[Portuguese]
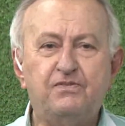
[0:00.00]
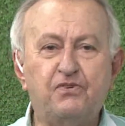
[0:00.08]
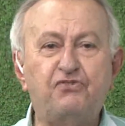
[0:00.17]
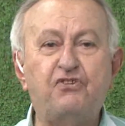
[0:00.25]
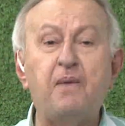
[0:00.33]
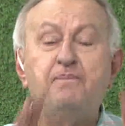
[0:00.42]

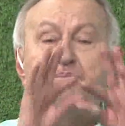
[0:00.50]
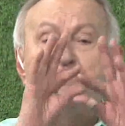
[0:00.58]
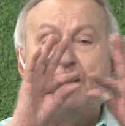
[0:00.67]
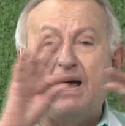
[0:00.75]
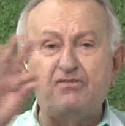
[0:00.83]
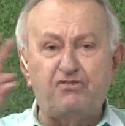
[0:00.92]
Você é
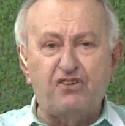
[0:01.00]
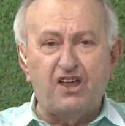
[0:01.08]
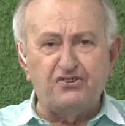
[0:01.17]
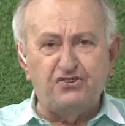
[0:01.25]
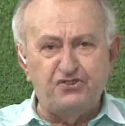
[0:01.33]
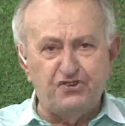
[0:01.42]

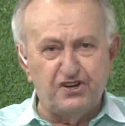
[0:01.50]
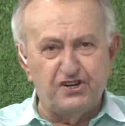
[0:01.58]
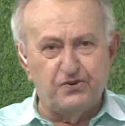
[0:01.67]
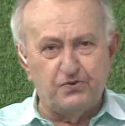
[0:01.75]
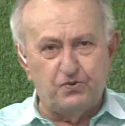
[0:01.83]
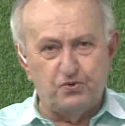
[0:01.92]

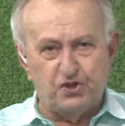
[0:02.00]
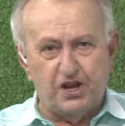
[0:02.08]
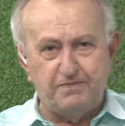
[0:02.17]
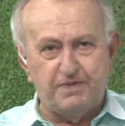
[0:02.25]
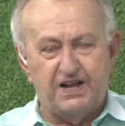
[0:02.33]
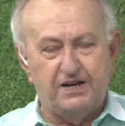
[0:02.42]
passageiro do
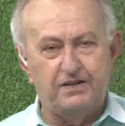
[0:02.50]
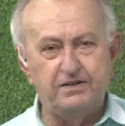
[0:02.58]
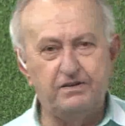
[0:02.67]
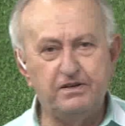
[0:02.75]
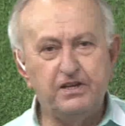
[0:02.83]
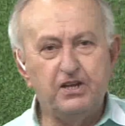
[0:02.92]
trem-bala.
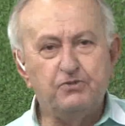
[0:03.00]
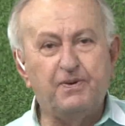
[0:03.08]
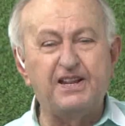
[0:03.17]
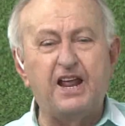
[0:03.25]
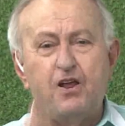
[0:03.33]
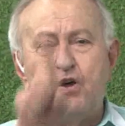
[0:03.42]
Vou
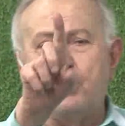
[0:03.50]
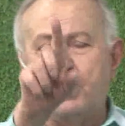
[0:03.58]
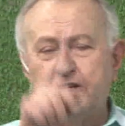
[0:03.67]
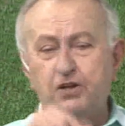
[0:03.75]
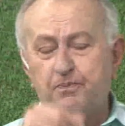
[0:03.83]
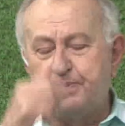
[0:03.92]
dar logo
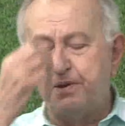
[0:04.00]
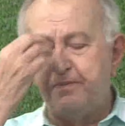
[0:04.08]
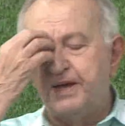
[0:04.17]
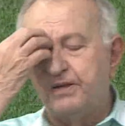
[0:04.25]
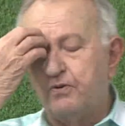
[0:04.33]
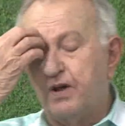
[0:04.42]
aqui o
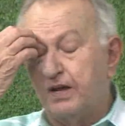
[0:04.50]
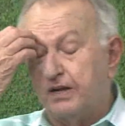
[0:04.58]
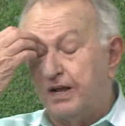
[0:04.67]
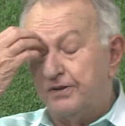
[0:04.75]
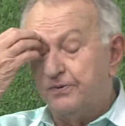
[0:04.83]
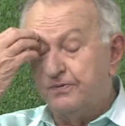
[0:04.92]
primeiro
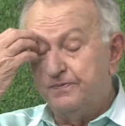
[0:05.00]
recado.